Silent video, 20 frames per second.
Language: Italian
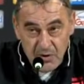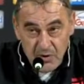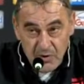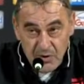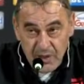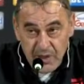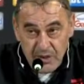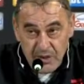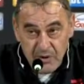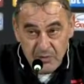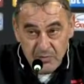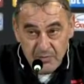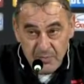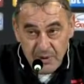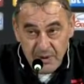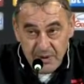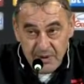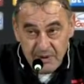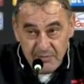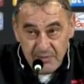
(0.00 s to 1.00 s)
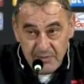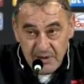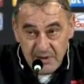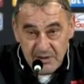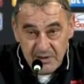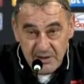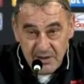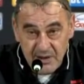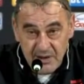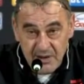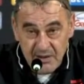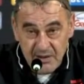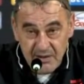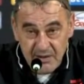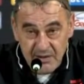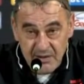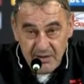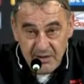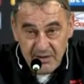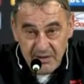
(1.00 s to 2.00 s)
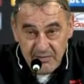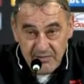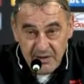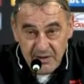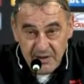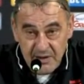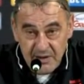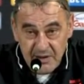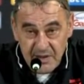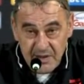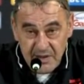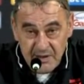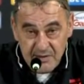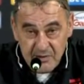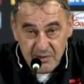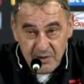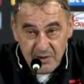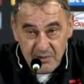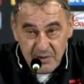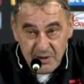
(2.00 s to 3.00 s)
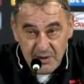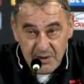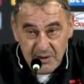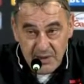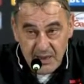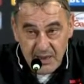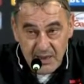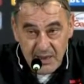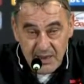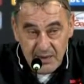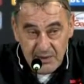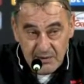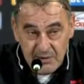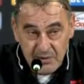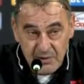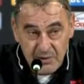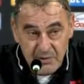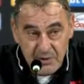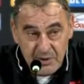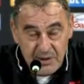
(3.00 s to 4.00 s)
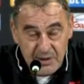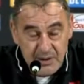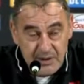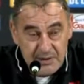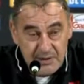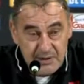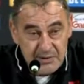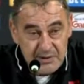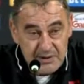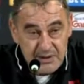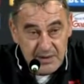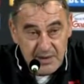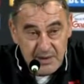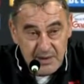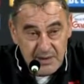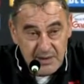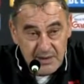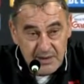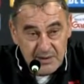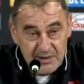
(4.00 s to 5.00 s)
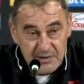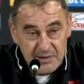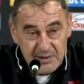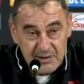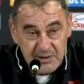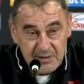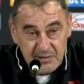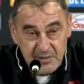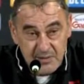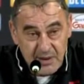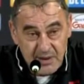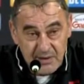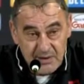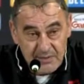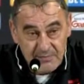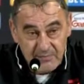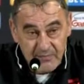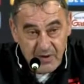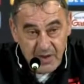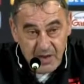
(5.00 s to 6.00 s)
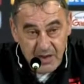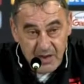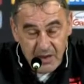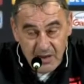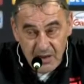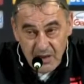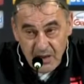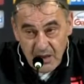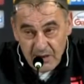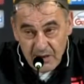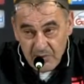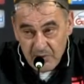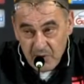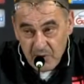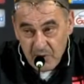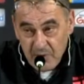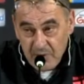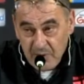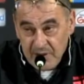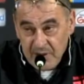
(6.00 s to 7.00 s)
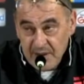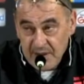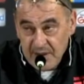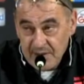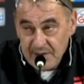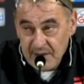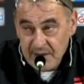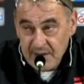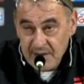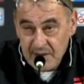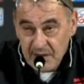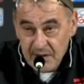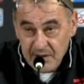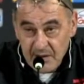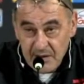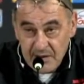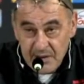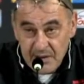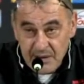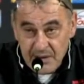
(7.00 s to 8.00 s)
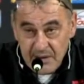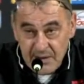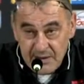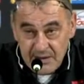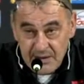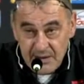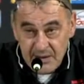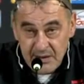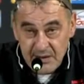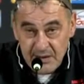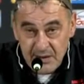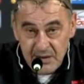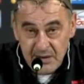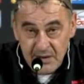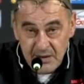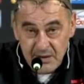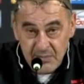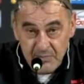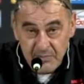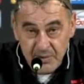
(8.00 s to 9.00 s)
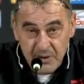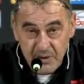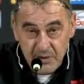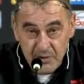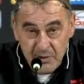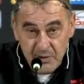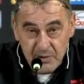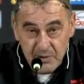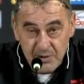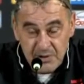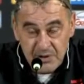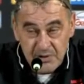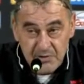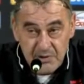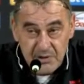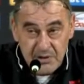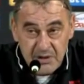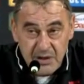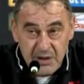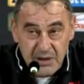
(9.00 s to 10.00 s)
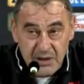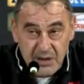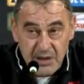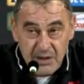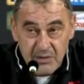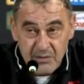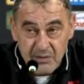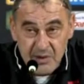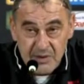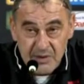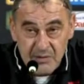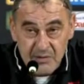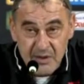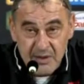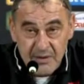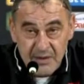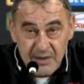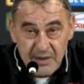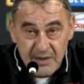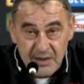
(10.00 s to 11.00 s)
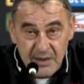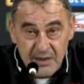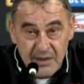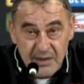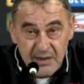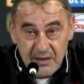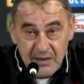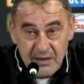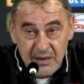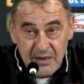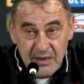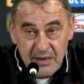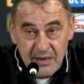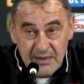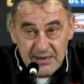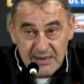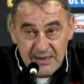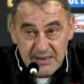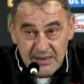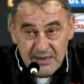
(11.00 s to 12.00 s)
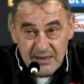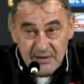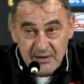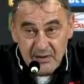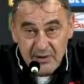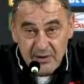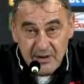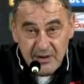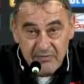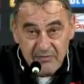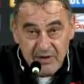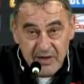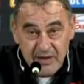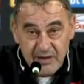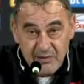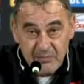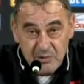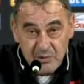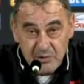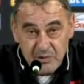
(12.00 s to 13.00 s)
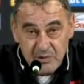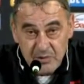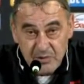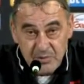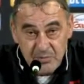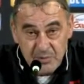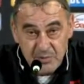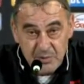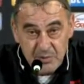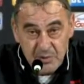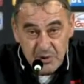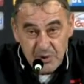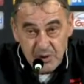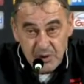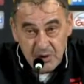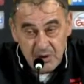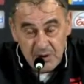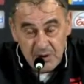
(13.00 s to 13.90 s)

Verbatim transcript: non è completamente eh, veritiera sulle qualità, sulle qualità di, questa, di questa squadra hanno buona qualità tecnica, hanno attaccanti pericolosi, quindi è una squadra che eh, la sensazione è che valga molto di più